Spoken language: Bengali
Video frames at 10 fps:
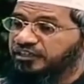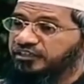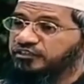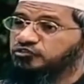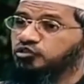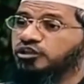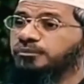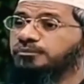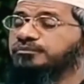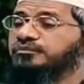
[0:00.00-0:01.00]
তিনি উঠে
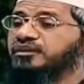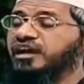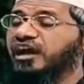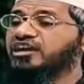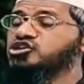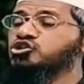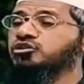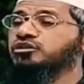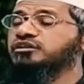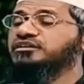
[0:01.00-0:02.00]
দাঁড়িয়ে
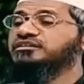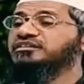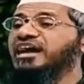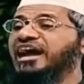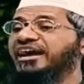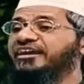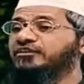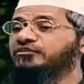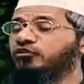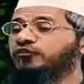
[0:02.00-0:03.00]
হ্যান্ডশেক
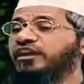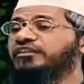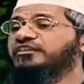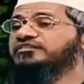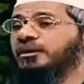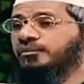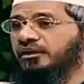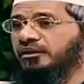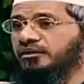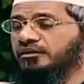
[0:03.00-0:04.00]
করলেন আরেক
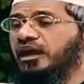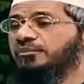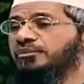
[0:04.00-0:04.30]
সাহাবার সাথে